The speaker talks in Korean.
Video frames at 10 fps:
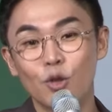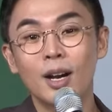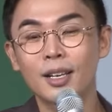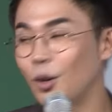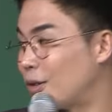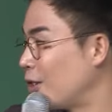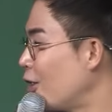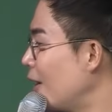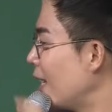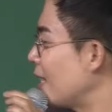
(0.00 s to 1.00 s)
유학이거든요.
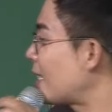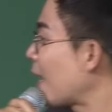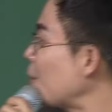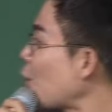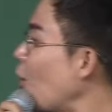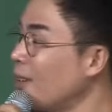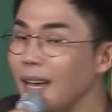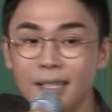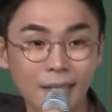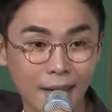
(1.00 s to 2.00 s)
이 사람
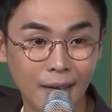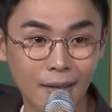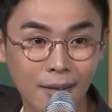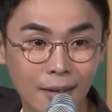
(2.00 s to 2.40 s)
성리학자예요.